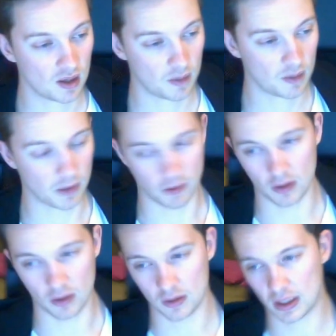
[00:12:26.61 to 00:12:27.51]
Pero bueno,
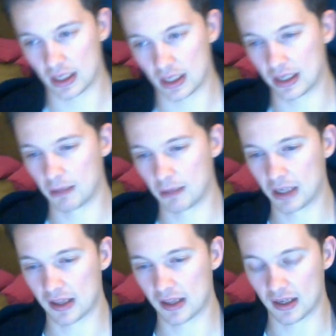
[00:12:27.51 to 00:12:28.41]
¿qué le, voy a
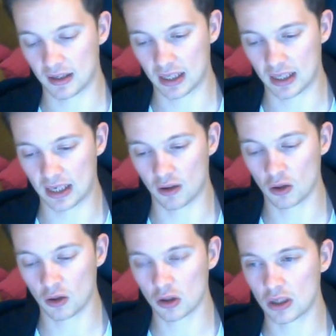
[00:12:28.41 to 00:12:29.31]
hacer? Eh, no
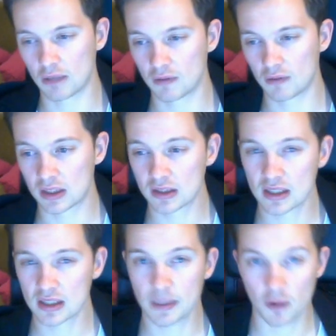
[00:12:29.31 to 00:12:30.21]
noto ningún
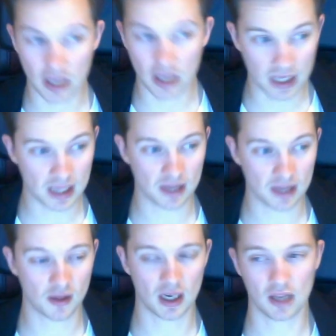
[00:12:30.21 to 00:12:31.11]
tipo de adicción
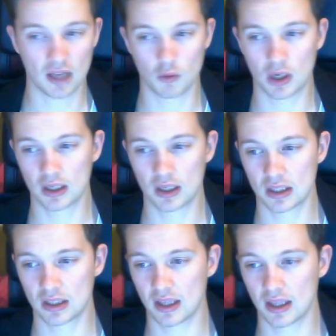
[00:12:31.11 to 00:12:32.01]
al azúcar,
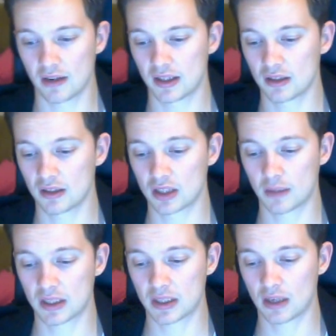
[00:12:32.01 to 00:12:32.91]
sinceramente. O sea, no me
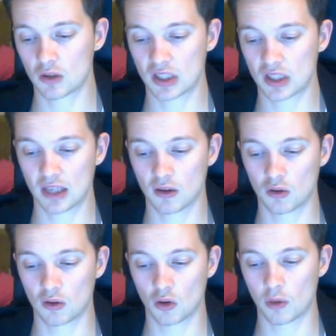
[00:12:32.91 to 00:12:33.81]
está costando
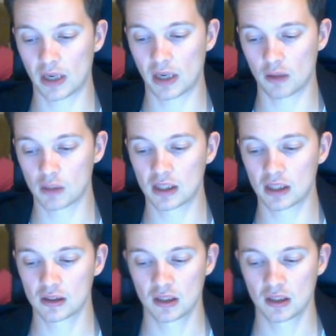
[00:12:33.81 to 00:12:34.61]
no comer azúcar.